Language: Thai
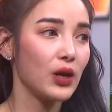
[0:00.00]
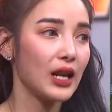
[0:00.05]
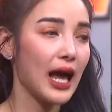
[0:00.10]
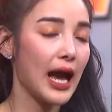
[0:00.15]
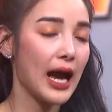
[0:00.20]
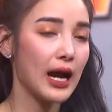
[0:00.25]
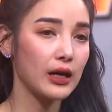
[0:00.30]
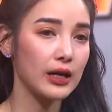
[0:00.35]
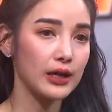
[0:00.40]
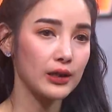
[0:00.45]
เวลา
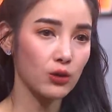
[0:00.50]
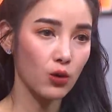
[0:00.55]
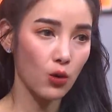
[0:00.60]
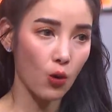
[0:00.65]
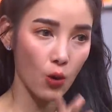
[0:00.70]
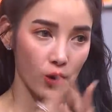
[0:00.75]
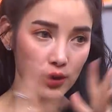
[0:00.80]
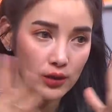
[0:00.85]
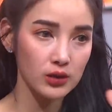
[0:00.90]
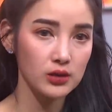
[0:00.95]

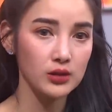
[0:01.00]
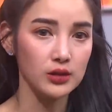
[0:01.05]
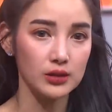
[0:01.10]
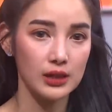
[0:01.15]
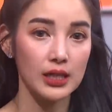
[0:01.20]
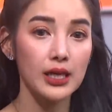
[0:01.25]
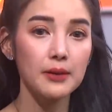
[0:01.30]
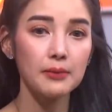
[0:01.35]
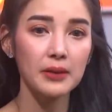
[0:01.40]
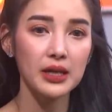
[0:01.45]
คนอื่น
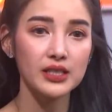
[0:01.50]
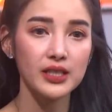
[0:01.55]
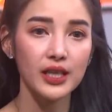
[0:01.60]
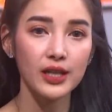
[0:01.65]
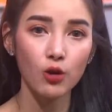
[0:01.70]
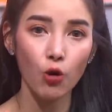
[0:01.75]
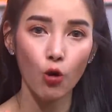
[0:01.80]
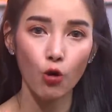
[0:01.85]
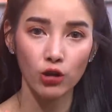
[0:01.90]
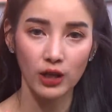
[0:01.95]
ที่ไม่ใช่
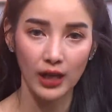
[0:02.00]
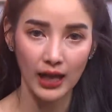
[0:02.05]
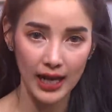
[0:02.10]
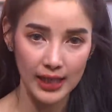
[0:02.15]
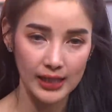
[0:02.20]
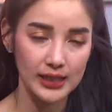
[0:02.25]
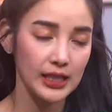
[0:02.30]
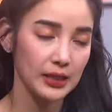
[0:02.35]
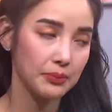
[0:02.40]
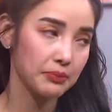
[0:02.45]
คนใกล้
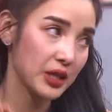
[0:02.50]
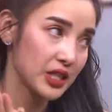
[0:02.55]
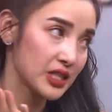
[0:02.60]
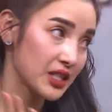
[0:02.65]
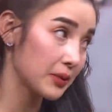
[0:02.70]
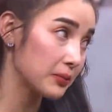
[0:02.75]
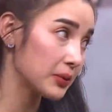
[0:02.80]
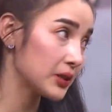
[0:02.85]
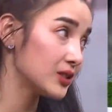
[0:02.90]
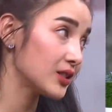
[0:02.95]
ชิดไม่
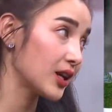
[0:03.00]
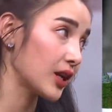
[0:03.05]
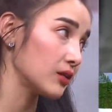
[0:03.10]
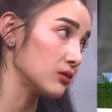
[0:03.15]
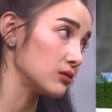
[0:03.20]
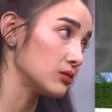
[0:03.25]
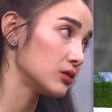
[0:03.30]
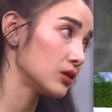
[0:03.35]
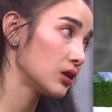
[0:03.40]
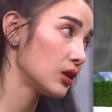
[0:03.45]
ใช่เพื่อน
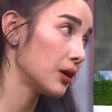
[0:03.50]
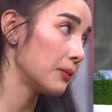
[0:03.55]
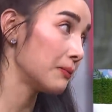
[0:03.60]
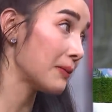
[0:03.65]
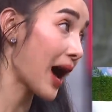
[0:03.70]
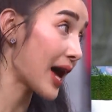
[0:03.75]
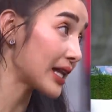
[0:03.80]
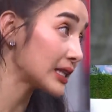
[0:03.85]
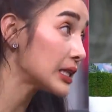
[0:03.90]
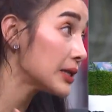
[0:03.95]

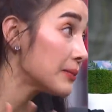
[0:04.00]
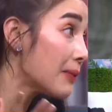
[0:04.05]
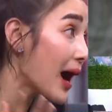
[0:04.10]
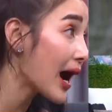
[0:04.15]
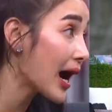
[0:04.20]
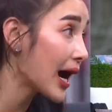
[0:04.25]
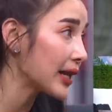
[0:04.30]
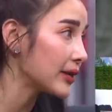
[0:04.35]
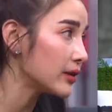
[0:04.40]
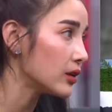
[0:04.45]
มาที่
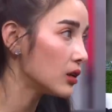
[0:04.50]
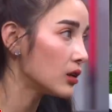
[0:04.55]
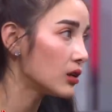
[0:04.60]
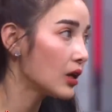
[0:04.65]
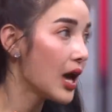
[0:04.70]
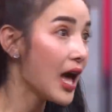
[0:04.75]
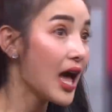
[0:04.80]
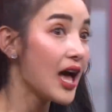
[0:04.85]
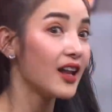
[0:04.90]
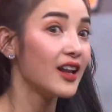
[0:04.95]
บ้าน
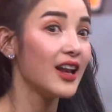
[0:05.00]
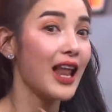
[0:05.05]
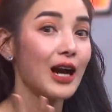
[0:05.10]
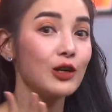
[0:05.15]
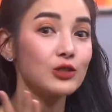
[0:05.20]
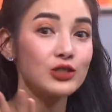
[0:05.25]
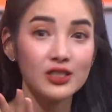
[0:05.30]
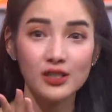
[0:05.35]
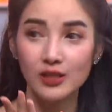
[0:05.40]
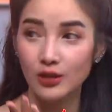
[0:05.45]
แล้ว
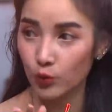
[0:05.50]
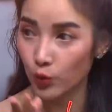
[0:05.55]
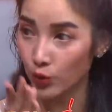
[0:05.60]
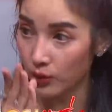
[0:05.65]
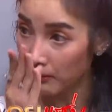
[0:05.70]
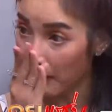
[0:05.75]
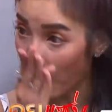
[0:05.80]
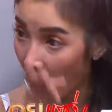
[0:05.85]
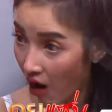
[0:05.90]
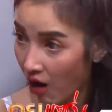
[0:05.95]
เจอคุณ
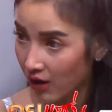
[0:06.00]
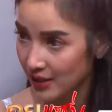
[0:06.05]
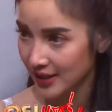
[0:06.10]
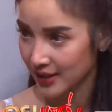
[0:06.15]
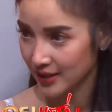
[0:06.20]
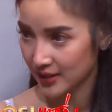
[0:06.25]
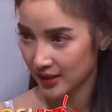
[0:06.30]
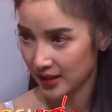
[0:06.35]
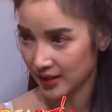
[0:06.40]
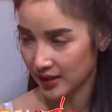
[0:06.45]
พ่อจ
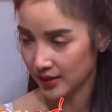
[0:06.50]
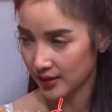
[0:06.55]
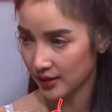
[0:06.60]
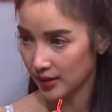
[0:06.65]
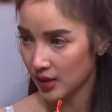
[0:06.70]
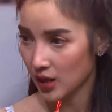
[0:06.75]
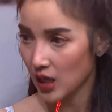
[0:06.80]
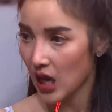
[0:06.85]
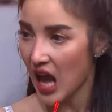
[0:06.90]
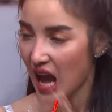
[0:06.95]
ริ
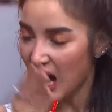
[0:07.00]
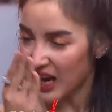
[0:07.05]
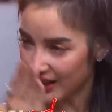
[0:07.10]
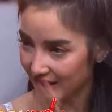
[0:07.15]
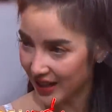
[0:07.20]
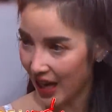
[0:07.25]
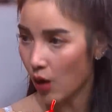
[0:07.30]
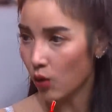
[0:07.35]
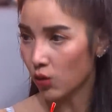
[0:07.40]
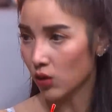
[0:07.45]
งๆ
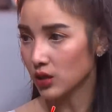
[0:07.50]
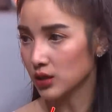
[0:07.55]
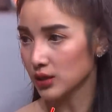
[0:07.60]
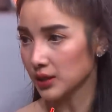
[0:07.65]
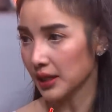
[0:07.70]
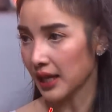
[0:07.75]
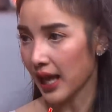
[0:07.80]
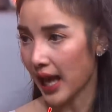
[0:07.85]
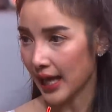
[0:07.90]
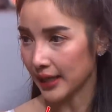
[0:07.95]
เราก็อึ
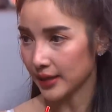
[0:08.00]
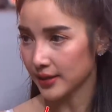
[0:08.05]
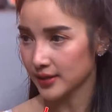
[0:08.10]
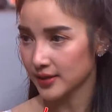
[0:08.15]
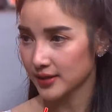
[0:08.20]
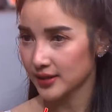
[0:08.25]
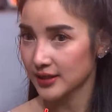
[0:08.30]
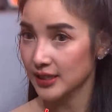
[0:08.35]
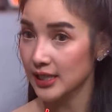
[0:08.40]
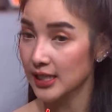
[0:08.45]
ดอัด
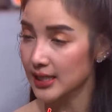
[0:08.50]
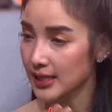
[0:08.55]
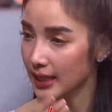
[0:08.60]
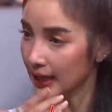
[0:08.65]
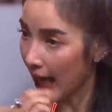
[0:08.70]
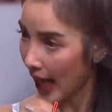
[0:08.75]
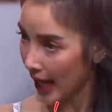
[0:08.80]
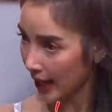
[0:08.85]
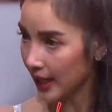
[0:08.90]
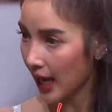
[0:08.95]
ที่จะ
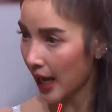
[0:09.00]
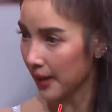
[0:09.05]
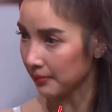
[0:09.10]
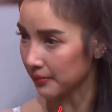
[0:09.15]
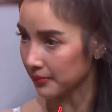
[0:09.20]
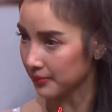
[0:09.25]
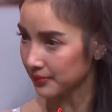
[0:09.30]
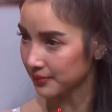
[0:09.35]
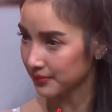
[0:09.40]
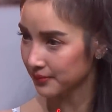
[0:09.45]
แนะ
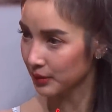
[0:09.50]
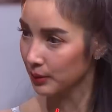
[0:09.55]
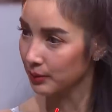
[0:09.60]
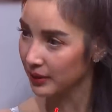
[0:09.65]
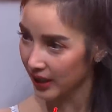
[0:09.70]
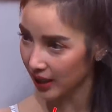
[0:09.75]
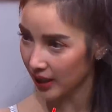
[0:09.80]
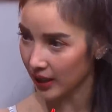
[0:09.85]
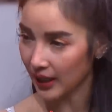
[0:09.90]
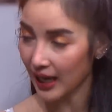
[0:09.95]
นำ พี่พี
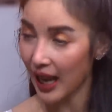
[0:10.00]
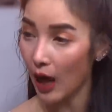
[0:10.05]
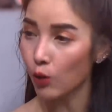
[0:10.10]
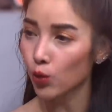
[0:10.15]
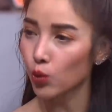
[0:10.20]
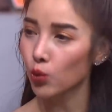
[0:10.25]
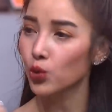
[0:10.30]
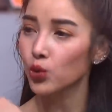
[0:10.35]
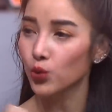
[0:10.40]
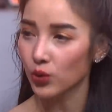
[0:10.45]
เคเรา
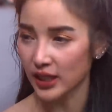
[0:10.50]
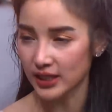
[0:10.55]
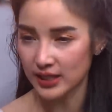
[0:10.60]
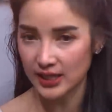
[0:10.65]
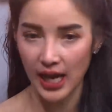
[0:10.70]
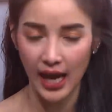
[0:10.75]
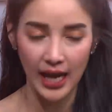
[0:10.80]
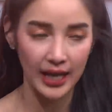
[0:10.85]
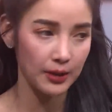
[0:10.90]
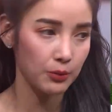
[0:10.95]
รู้อยู่แก่
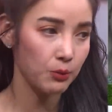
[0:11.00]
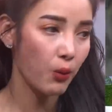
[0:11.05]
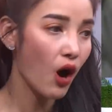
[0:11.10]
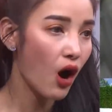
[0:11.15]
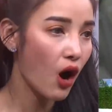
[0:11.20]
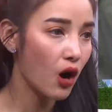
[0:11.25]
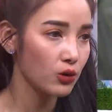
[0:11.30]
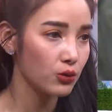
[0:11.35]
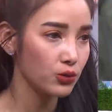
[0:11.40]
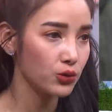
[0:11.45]
ใจพ่
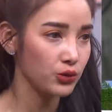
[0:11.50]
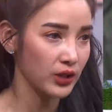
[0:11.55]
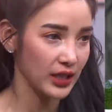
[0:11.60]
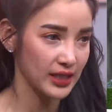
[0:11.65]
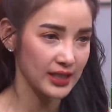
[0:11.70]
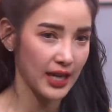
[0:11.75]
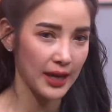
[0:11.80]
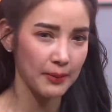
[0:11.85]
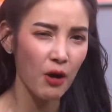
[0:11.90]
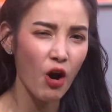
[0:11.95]
อรู้อยู่แก่
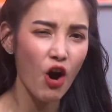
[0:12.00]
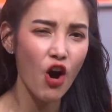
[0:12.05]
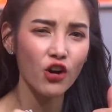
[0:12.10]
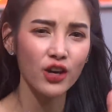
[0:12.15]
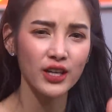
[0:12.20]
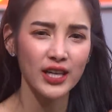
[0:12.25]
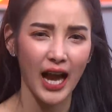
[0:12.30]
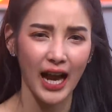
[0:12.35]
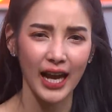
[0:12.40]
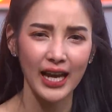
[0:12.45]
ใจพ่อก็
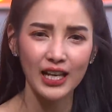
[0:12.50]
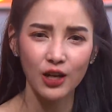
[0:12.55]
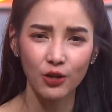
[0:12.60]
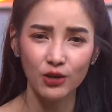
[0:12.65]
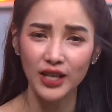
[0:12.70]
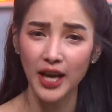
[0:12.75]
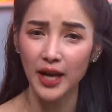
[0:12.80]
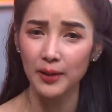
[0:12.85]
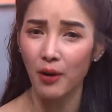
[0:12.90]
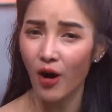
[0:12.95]
อยากให้เรา
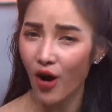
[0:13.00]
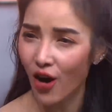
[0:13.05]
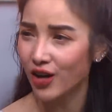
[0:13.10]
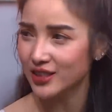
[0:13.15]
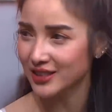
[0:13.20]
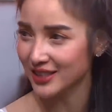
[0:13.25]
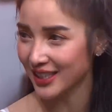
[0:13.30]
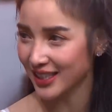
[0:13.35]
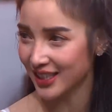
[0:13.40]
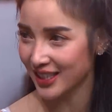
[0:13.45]
เรียกพ่อเอา
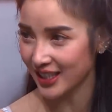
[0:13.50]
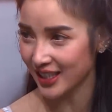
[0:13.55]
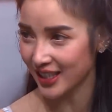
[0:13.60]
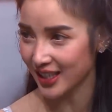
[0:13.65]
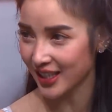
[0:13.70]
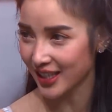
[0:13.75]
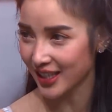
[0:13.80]
สักที